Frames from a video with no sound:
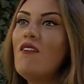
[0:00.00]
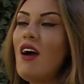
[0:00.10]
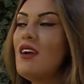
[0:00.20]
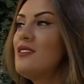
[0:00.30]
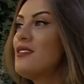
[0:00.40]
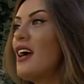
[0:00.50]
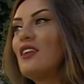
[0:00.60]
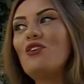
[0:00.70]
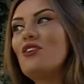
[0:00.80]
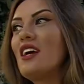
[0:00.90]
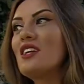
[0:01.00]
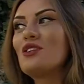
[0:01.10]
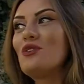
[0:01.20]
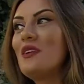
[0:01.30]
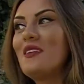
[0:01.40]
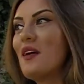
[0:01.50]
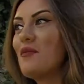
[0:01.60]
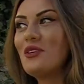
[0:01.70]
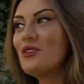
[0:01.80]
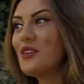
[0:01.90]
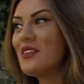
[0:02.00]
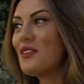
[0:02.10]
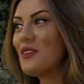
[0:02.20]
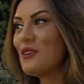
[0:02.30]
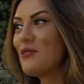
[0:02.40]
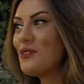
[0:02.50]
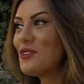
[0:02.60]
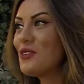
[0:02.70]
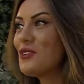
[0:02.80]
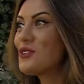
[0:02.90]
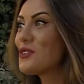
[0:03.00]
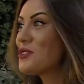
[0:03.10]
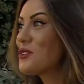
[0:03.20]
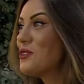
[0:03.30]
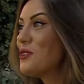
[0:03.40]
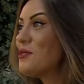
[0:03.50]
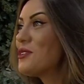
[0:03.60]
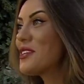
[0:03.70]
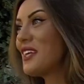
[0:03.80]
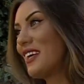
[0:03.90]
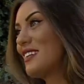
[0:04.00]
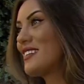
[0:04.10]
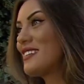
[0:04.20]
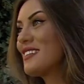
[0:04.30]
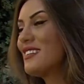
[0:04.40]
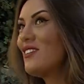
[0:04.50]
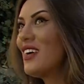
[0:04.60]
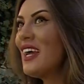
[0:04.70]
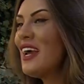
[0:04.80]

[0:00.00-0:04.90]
Var. Serdar Ortaç'la düet yapmayı çok istiyorum. Çünkü Aa, çocukluğumun sanatçısı ve